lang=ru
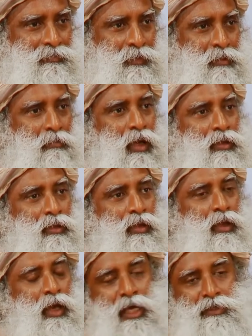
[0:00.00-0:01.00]
Это нормально.
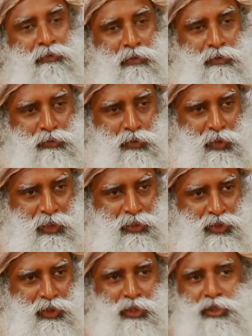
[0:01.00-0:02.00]
Это их выбор.
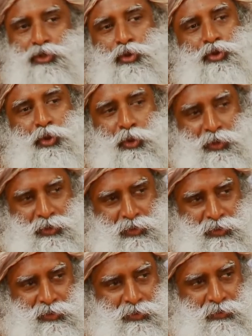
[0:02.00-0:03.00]
Но для вас
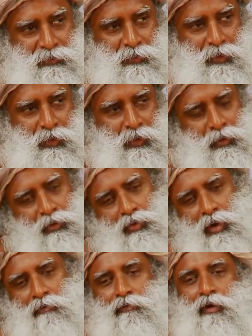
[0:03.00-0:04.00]
уже нет выбора.
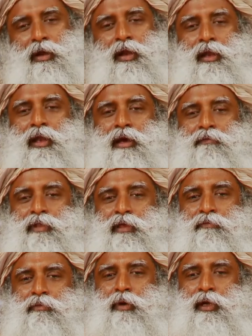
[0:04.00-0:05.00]
Вы полюбили
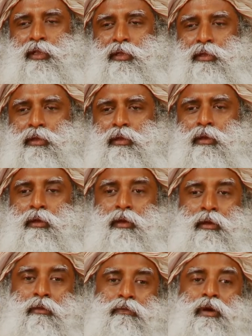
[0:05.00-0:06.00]
всех.
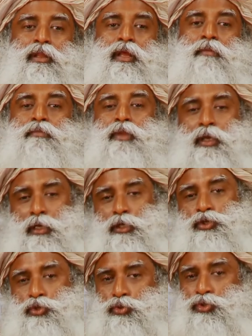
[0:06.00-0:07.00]
У них все
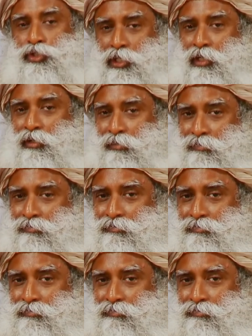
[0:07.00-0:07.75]
еще есть выбор.